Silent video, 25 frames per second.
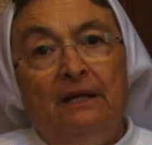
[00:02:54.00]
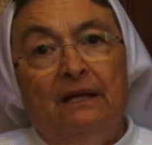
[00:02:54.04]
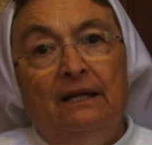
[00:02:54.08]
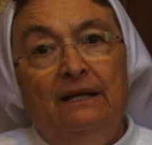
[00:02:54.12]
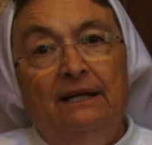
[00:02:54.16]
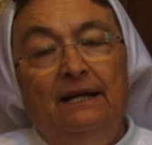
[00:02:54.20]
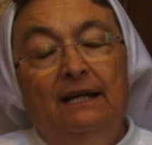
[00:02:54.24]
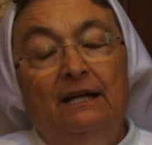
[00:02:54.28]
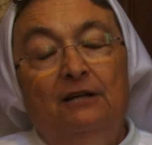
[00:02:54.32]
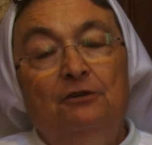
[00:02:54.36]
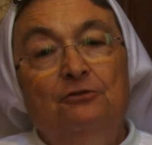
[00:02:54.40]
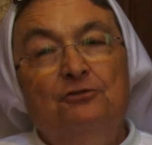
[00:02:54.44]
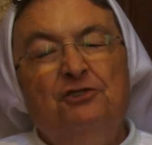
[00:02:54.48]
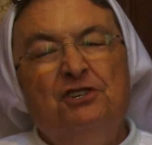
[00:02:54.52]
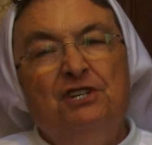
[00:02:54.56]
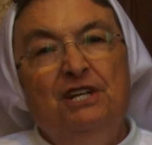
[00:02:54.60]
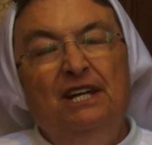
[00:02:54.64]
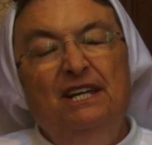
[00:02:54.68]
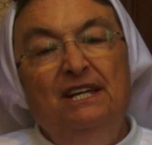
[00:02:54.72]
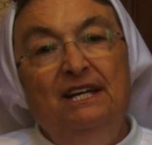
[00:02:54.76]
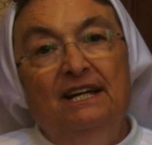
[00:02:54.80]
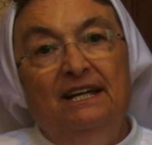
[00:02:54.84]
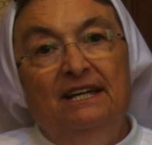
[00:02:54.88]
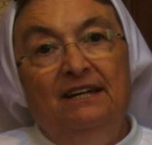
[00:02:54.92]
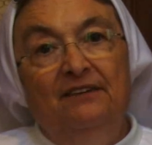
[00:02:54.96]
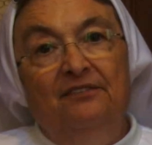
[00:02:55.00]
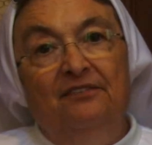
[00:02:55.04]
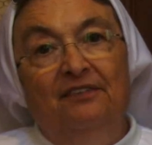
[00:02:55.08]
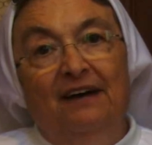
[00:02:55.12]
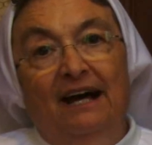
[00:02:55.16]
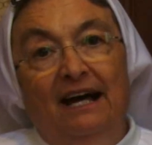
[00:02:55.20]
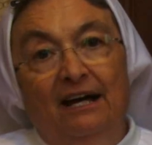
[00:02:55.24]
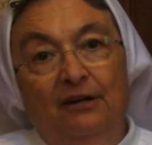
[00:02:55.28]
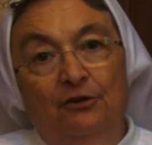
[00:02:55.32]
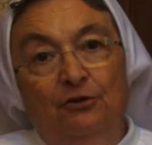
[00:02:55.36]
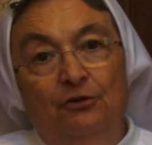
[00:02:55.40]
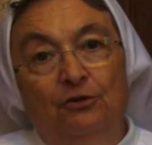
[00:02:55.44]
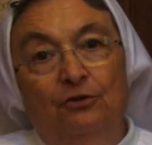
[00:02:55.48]
e la consegna che
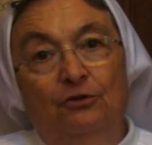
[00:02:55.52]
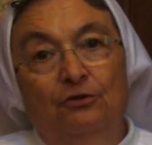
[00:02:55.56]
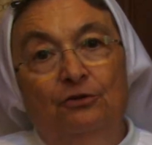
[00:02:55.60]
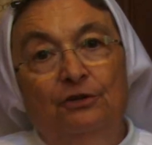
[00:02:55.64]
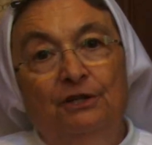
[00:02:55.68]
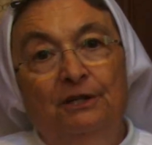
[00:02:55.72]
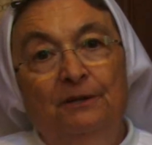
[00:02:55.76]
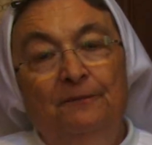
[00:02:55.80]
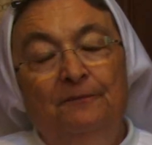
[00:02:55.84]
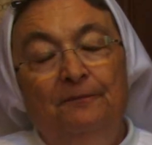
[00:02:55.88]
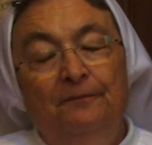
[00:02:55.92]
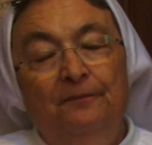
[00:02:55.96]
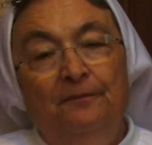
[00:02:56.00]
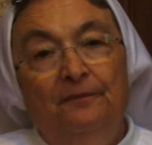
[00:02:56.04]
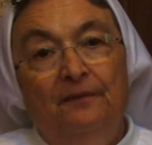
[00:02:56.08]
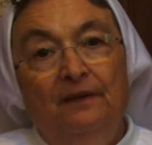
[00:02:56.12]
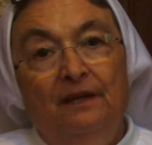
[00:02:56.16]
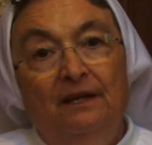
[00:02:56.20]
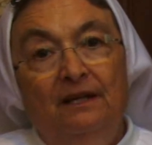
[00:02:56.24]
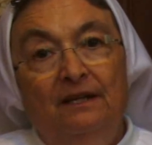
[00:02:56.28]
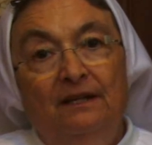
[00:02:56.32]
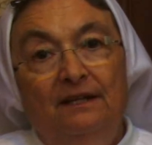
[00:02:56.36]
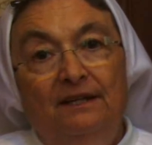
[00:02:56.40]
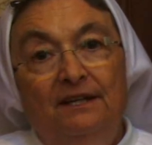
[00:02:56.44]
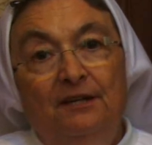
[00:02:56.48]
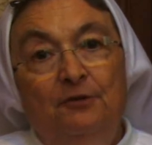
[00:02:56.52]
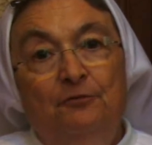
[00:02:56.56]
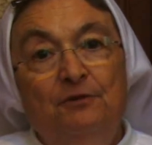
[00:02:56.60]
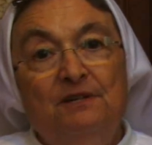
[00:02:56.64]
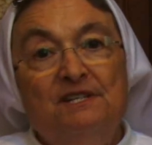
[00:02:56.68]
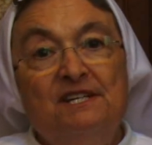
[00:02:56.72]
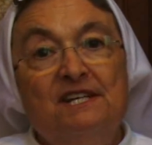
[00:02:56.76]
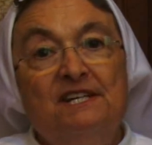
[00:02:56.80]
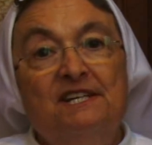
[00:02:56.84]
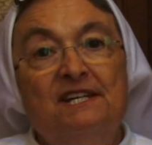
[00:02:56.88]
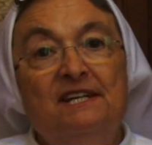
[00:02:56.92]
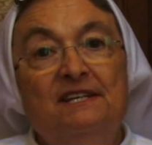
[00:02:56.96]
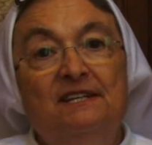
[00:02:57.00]
fa a noi in
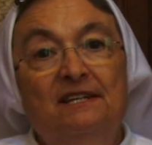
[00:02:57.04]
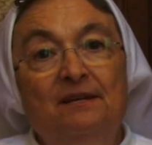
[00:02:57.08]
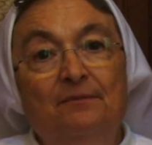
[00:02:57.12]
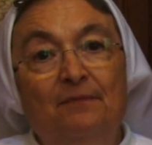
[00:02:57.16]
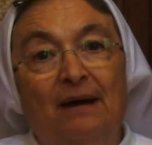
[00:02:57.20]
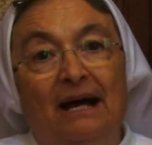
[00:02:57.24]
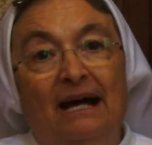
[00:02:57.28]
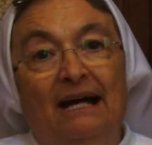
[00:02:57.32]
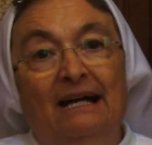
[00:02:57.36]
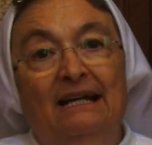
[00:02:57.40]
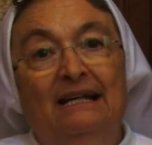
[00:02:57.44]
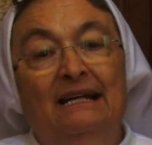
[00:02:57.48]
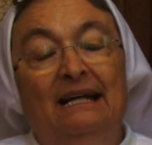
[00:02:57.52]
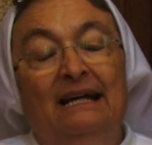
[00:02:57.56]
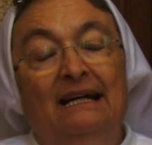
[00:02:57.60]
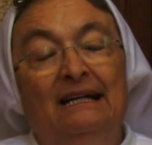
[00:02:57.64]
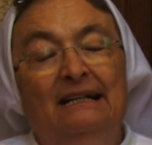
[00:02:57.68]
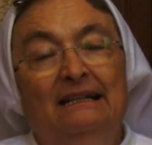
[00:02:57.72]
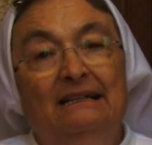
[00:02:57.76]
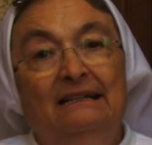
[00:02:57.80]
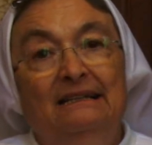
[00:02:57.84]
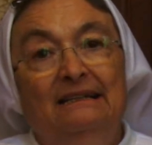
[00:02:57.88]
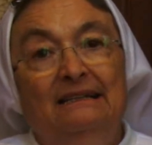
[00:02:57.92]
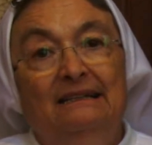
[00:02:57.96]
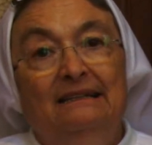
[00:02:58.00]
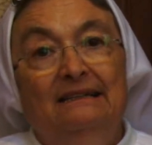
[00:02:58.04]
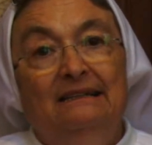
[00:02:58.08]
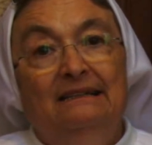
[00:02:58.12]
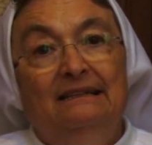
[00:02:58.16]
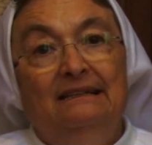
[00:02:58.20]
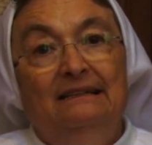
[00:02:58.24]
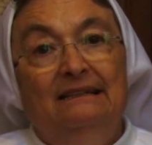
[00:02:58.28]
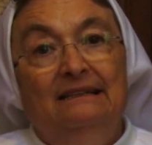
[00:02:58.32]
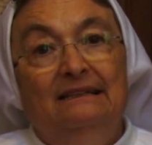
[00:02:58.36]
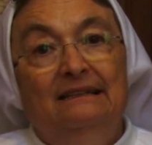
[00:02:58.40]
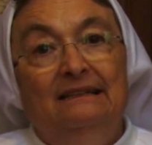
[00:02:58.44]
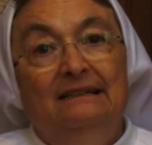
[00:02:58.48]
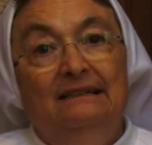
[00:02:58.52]
questa settimana
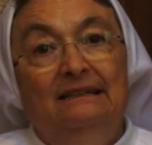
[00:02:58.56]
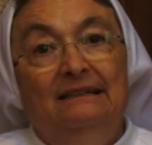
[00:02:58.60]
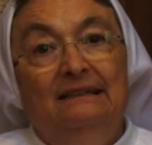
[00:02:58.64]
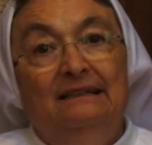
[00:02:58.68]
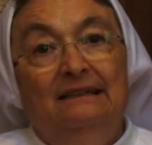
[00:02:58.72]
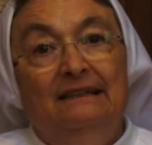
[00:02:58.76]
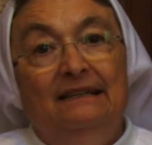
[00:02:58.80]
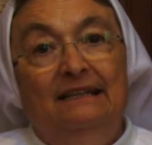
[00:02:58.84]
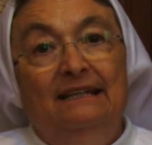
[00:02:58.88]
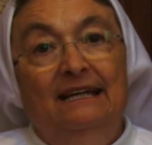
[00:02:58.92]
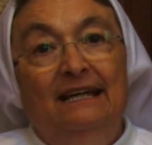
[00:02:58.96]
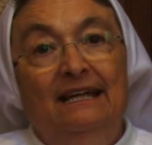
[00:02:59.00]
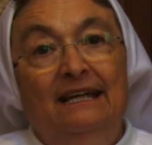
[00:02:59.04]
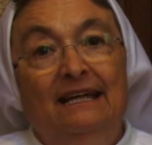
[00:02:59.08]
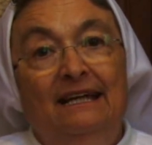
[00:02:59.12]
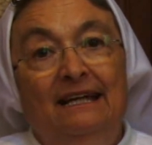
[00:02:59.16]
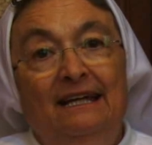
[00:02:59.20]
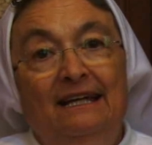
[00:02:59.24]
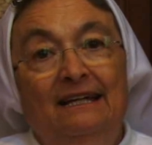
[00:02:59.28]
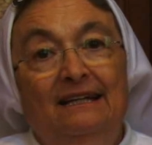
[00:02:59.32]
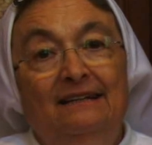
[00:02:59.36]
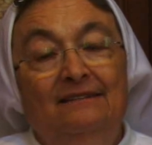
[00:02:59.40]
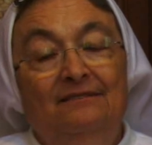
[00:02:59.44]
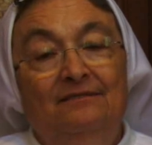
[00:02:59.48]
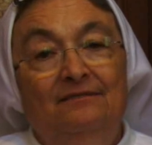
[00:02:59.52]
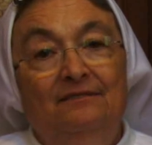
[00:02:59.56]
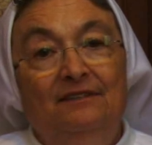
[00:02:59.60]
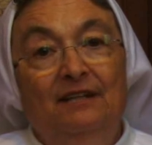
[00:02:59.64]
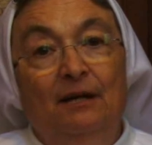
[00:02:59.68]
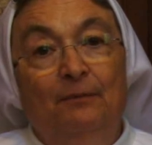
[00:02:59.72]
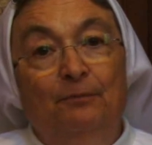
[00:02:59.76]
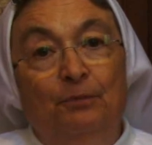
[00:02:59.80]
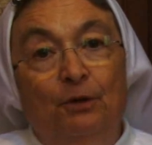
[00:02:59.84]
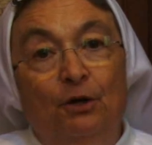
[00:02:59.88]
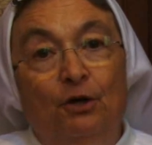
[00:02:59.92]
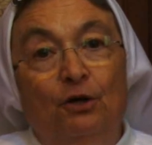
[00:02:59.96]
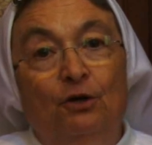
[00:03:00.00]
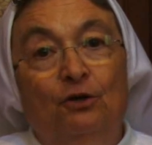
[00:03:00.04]
che da
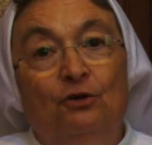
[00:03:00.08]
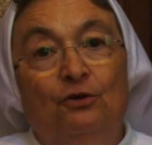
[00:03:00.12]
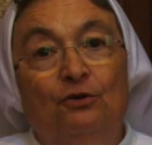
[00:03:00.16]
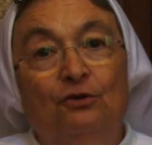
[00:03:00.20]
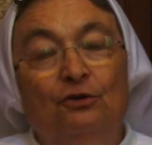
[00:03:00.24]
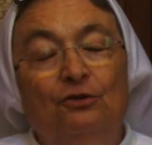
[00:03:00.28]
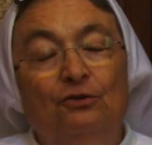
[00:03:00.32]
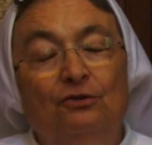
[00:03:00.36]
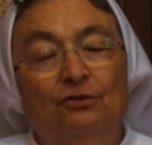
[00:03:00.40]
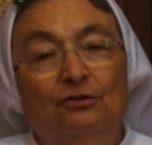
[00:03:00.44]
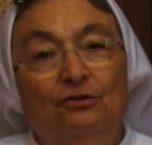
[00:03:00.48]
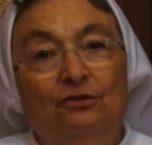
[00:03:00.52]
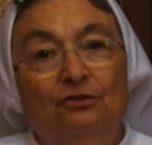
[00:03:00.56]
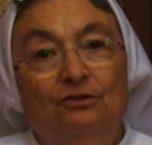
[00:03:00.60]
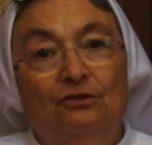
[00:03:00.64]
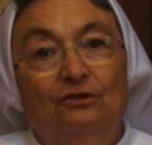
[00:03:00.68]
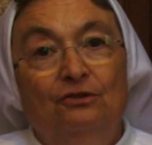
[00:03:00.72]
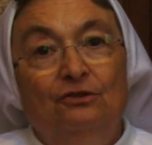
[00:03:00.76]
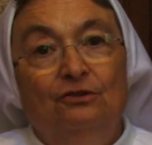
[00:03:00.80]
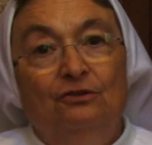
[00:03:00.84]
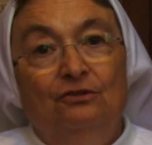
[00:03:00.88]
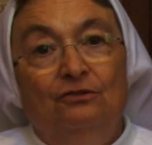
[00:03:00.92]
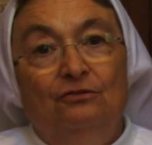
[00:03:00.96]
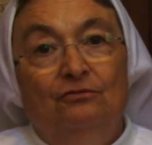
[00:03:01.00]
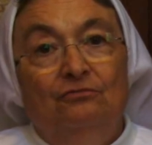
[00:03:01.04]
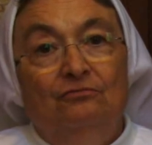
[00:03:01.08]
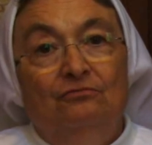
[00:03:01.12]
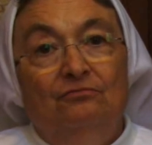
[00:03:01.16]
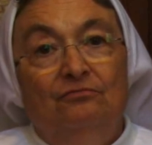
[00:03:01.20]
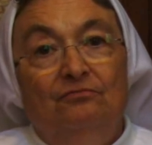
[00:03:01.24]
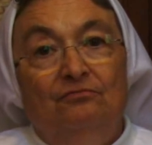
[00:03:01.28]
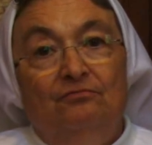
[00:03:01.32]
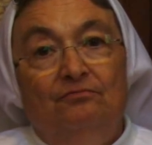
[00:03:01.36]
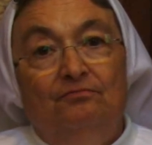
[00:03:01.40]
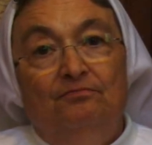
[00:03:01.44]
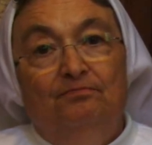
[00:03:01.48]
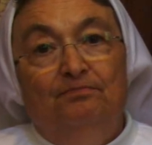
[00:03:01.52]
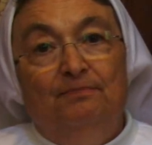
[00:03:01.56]
poco
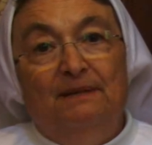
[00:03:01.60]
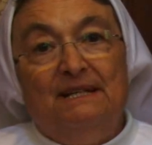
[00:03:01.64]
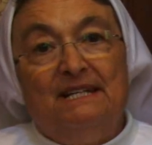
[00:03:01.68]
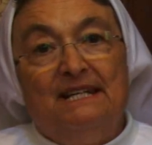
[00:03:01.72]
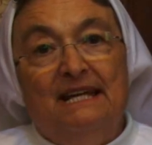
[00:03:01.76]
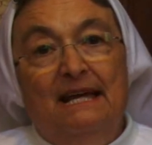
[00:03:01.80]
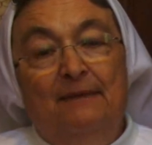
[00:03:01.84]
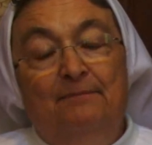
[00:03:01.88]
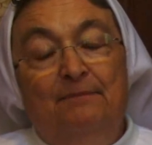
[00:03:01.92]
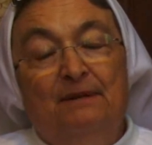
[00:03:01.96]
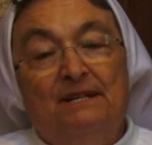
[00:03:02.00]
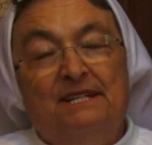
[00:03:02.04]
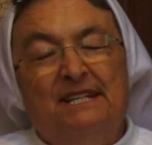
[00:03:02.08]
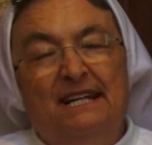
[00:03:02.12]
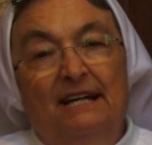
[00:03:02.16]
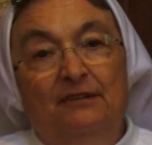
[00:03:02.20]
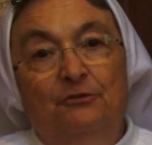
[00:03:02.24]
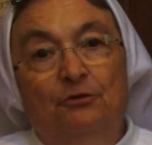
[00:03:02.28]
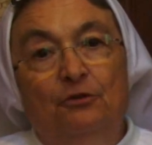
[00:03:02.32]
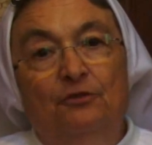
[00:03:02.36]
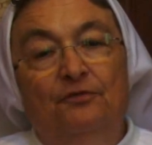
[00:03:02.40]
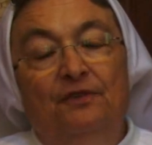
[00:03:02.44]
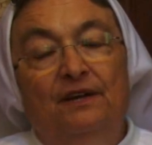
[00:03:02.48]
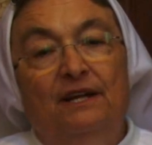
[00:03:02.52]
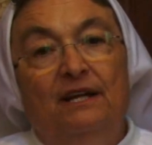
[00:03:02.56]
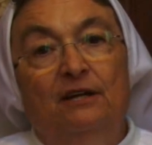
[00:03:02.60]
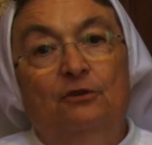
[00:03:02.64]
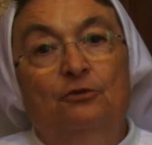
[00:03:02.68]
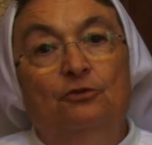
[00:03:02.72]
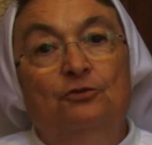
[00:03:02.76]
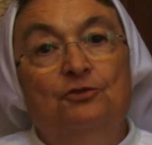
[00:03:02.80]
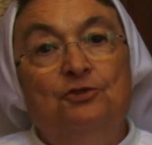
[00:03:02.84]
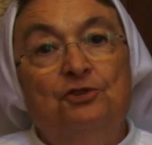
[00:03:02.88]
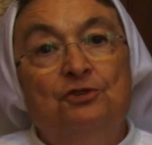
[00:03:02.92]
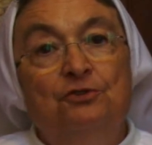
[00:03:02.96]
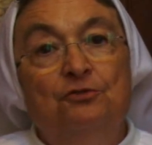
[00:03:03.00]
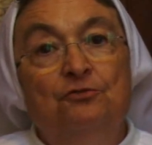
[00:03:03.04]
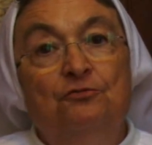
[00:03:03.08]
è passato il
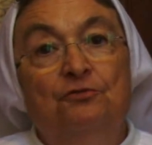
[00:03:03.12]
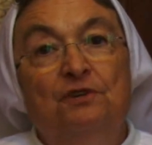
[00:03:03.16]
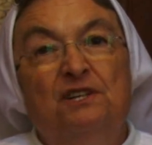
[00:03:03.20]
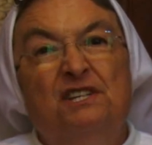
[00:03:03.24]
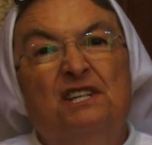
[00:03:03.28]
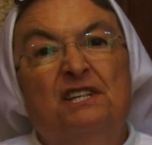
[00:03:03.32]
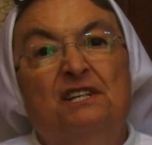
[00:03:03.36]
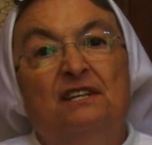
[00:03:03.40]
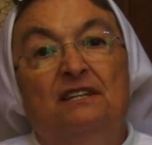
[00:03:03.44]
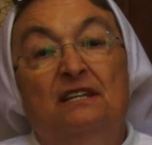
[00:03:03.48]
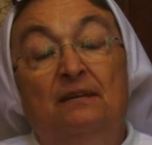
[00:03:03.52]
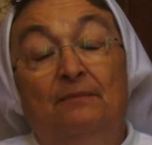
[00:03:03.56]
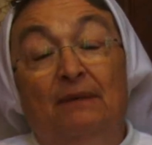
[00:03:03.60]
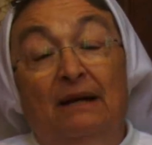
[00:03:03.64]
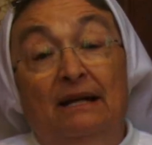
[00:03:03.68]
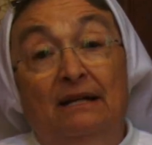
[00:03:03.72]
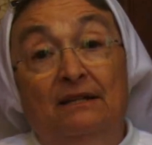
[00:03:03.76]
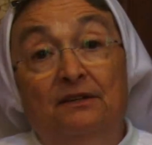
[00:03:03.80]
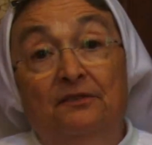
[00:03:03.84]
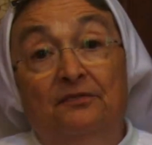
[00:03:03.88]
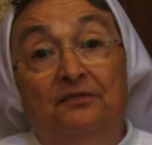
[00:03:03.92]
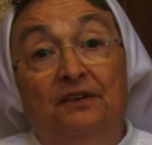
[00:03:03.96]
Ferragosto, in questa settimana di